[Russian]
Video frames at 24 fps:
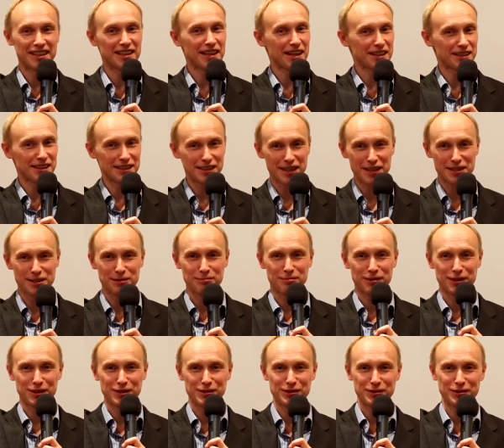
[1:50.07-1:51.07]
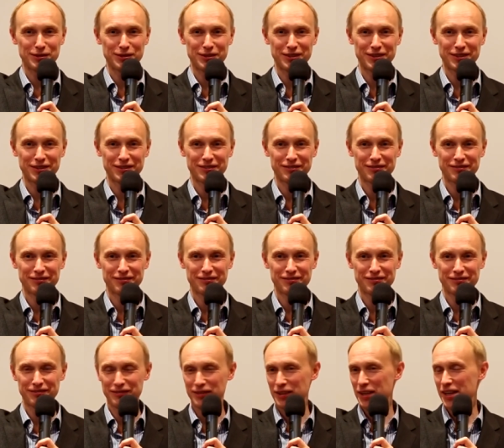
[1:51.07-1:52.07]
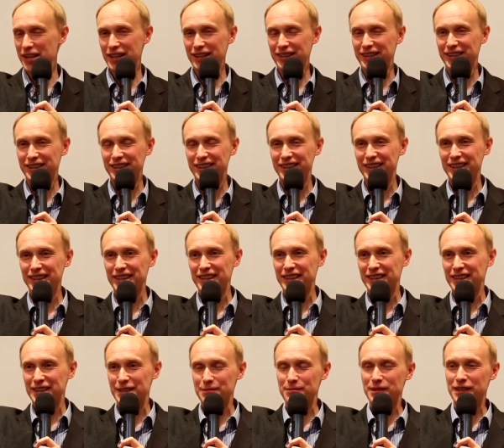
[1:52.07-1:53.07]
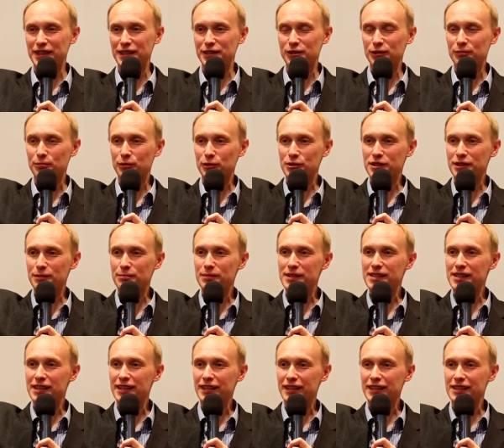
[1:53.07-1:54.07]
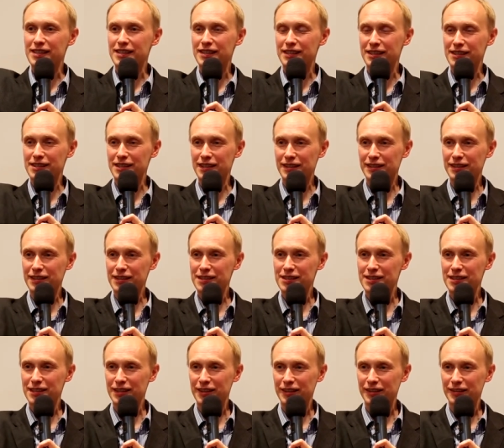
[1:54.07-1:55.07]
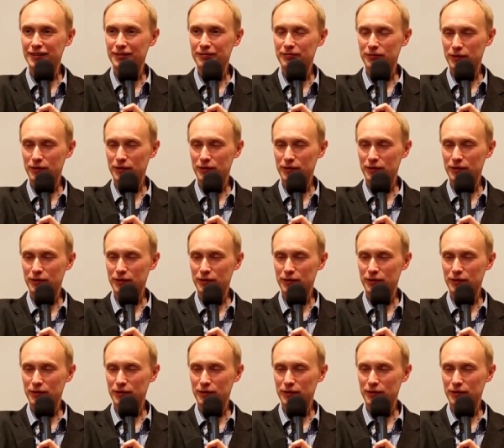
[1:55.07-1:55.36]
Или как-то иначе происходит? Нет. Смотрите, он просто бескорыстно садится